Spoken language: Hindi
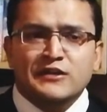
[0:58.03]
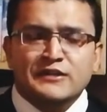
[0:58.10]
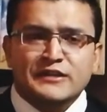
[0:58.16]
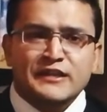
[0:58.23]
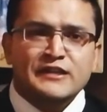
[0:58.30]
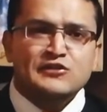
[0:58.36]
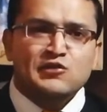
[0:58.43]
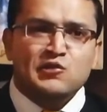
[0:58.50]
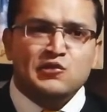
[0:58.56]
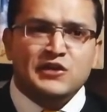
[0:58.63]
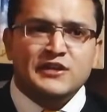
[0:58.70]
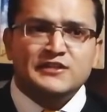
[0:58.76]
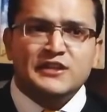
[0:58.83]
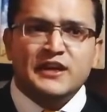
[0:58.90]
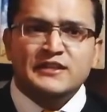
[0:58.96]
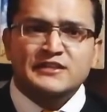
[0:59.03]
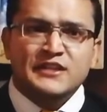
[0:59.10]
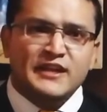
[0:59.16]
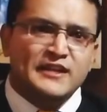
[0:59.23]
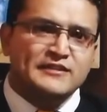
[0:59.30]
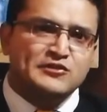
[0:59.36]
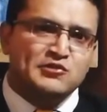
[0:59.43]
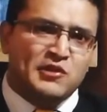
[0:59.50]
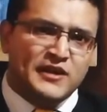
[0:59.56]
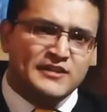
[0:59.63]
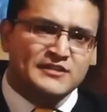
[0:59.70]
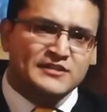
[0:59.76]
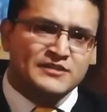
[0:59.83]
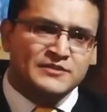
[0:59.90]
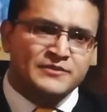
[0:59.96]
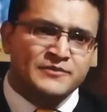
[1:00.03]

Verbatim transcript: टी शो करता है थिंक ट्वाइस